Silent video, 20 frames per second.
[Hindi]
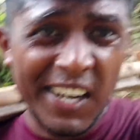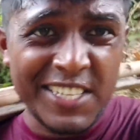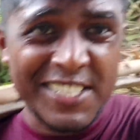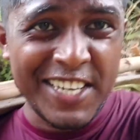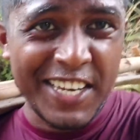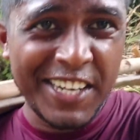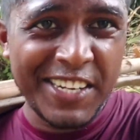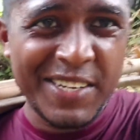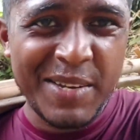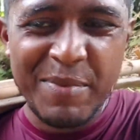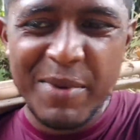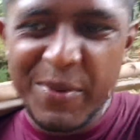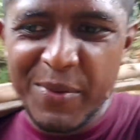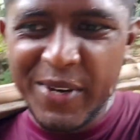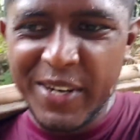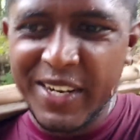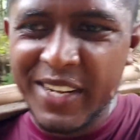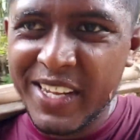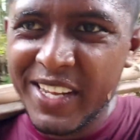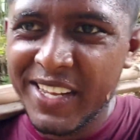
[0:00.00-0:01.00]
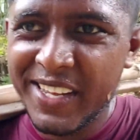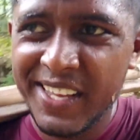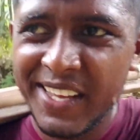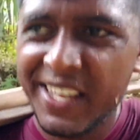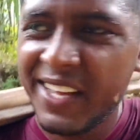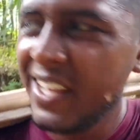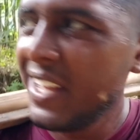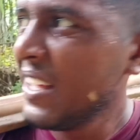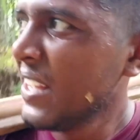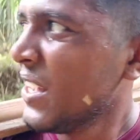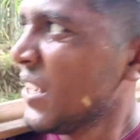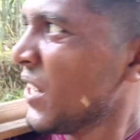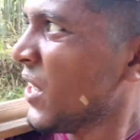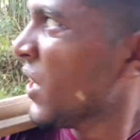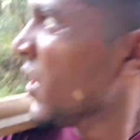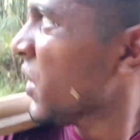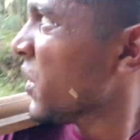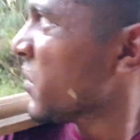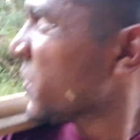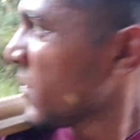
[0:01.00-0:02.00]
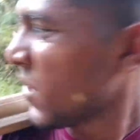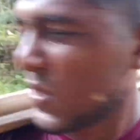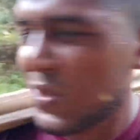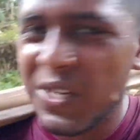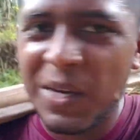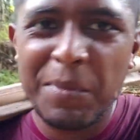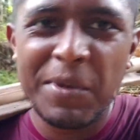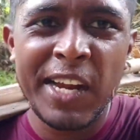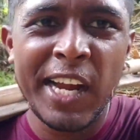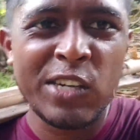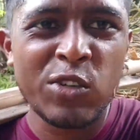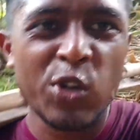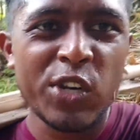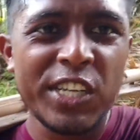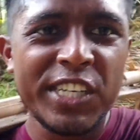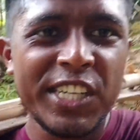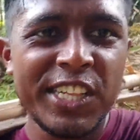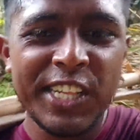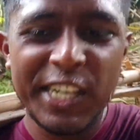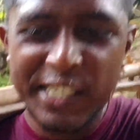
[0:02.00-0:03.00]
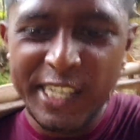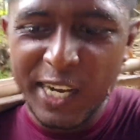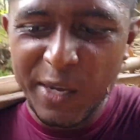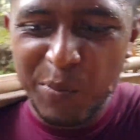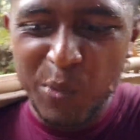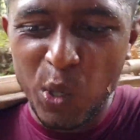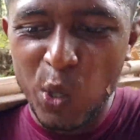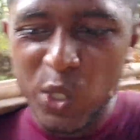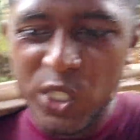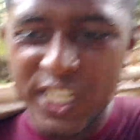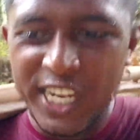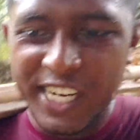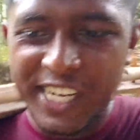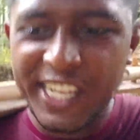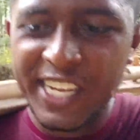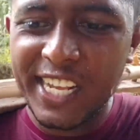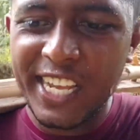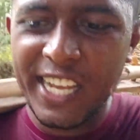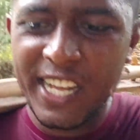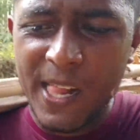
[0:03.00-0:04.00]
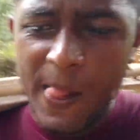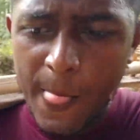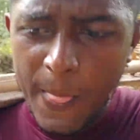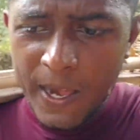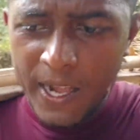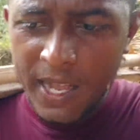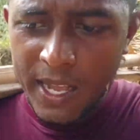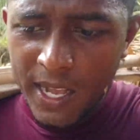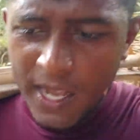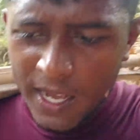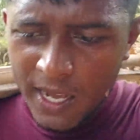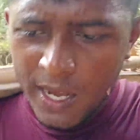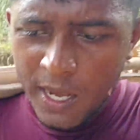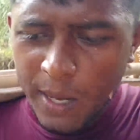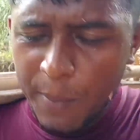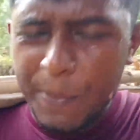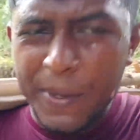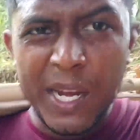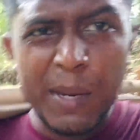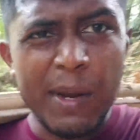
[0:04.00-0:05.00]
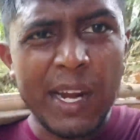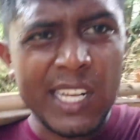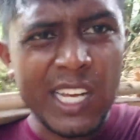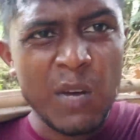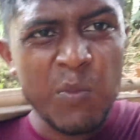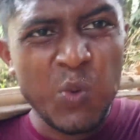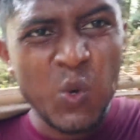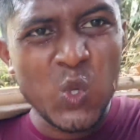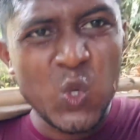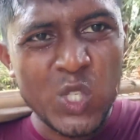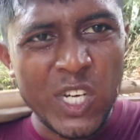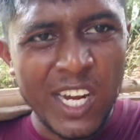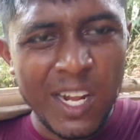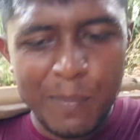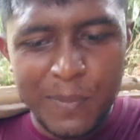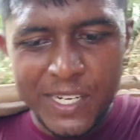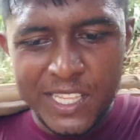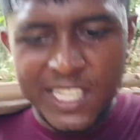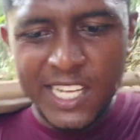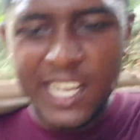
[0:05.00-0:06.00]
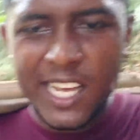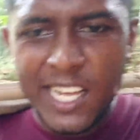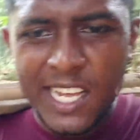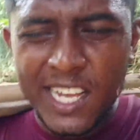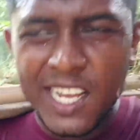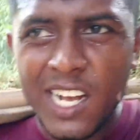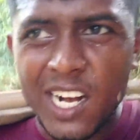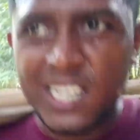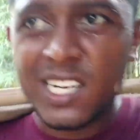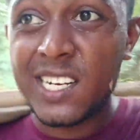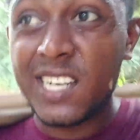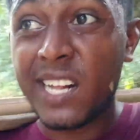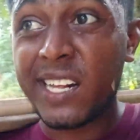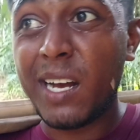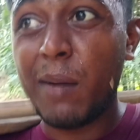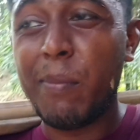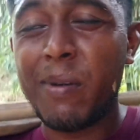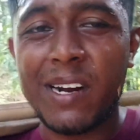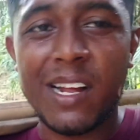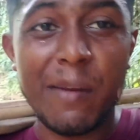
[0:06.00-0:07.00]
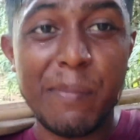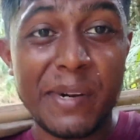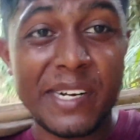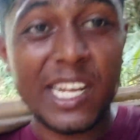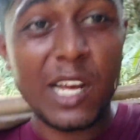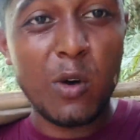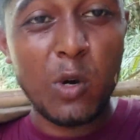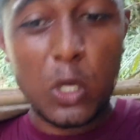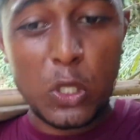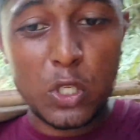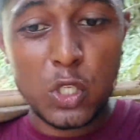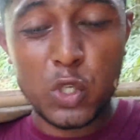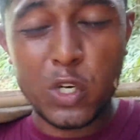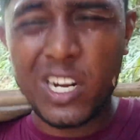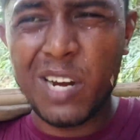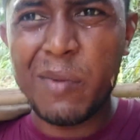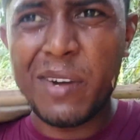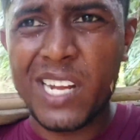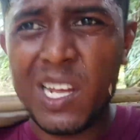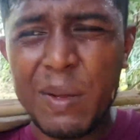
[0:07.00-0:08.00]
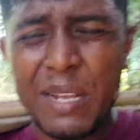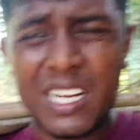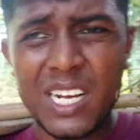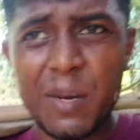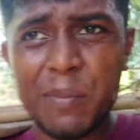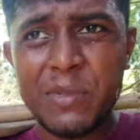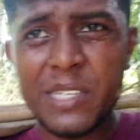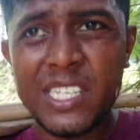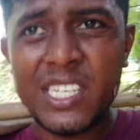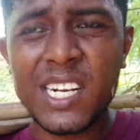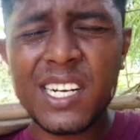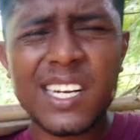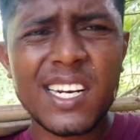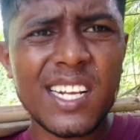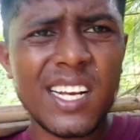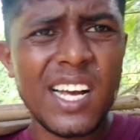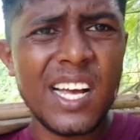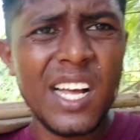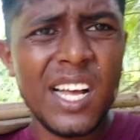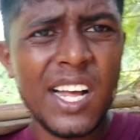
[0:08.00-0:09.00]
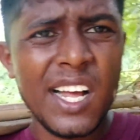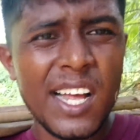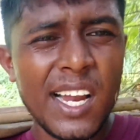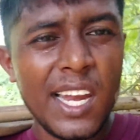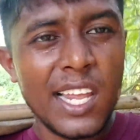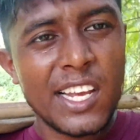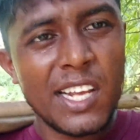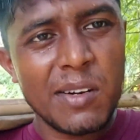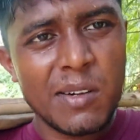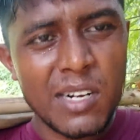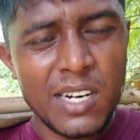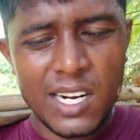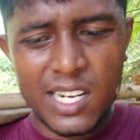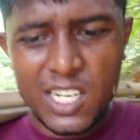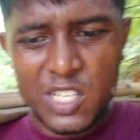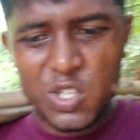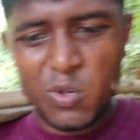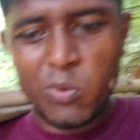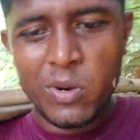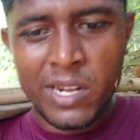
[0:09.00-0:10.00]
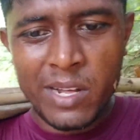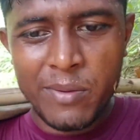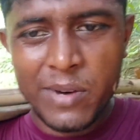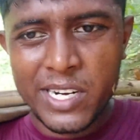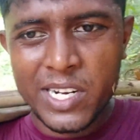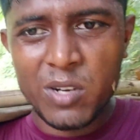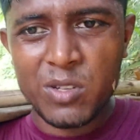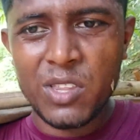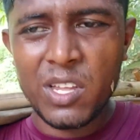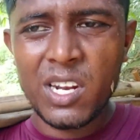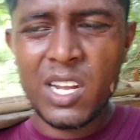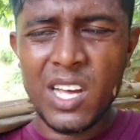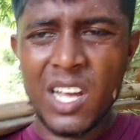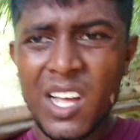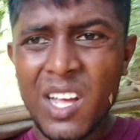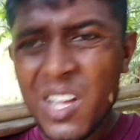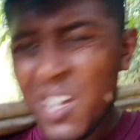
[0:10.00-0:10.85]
आज जय हिंद एवरी वन दोस्तों हम लड़कों की ज़िंदगी एक बोझ है ठीक है परिवार का बोझ उठाना पड़ता है अगर घर का बड़ा बेटा हो तो छोटा बेटा भी कम नहीं है घर का लेकिन घर का जो बड़ा बेटा होता ना